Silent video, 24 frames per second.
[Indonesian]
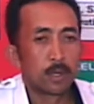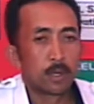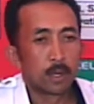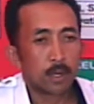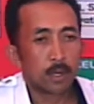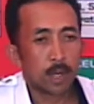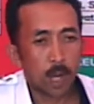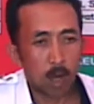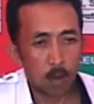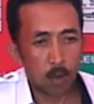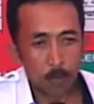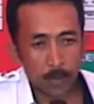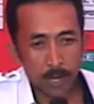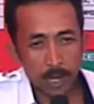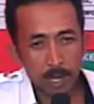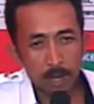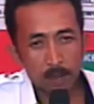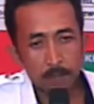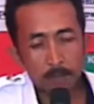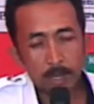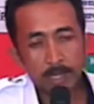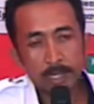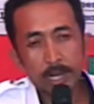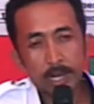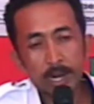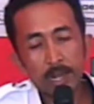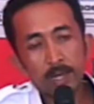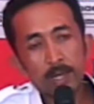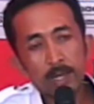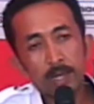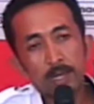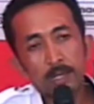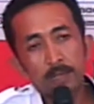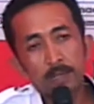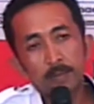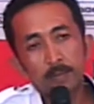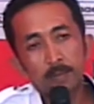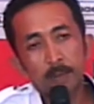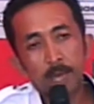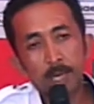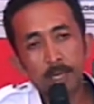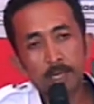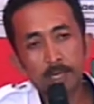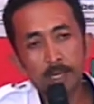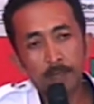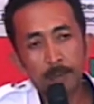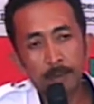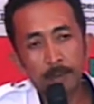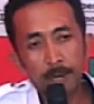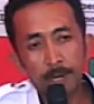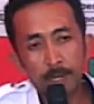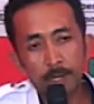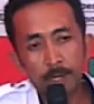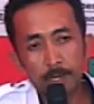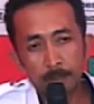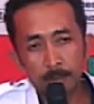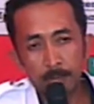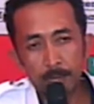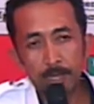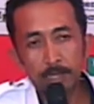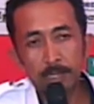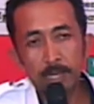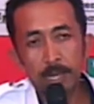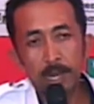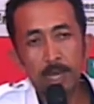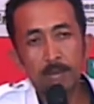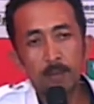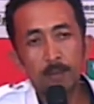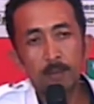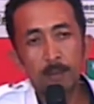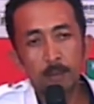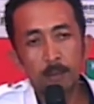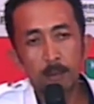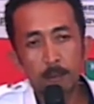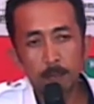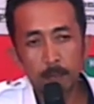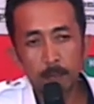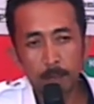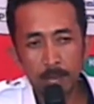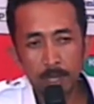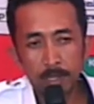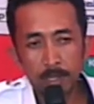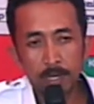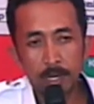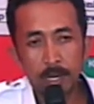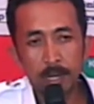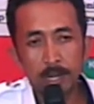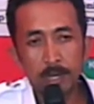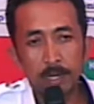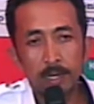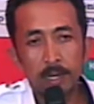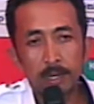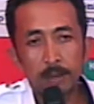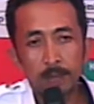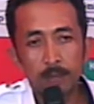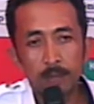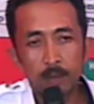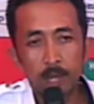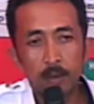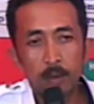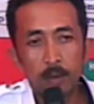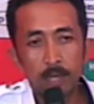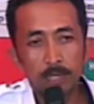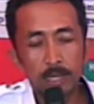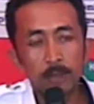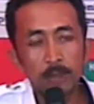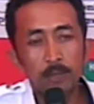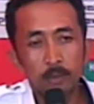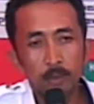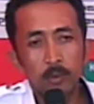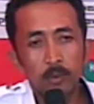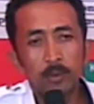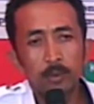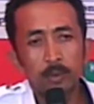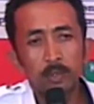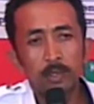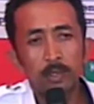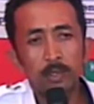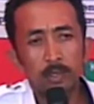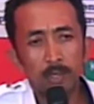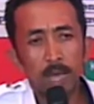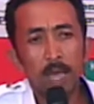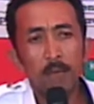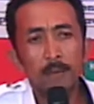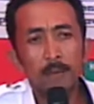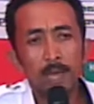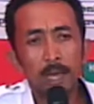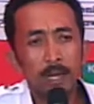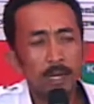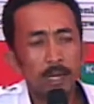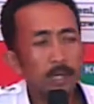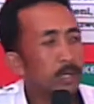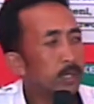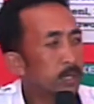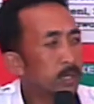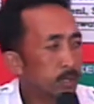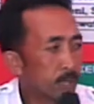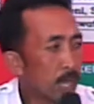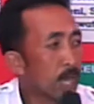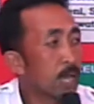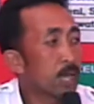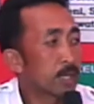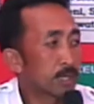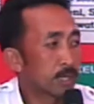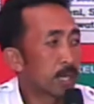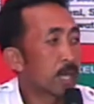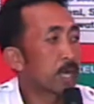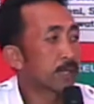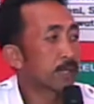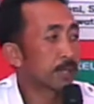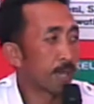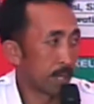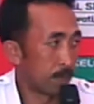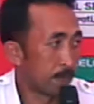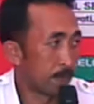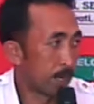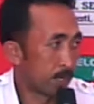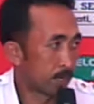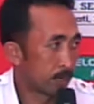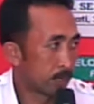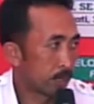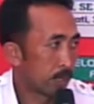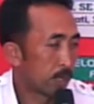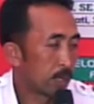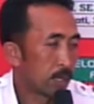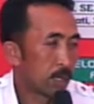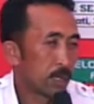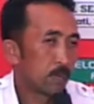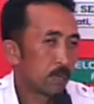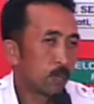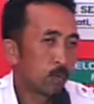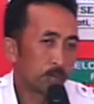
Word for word: Kalau peranan masyarakat baik di, di perencanaan maupun pelaksanaan dan pengawasan menurut kami hari ini sangat ya. sangat terlibat. Uh mhm. -huh.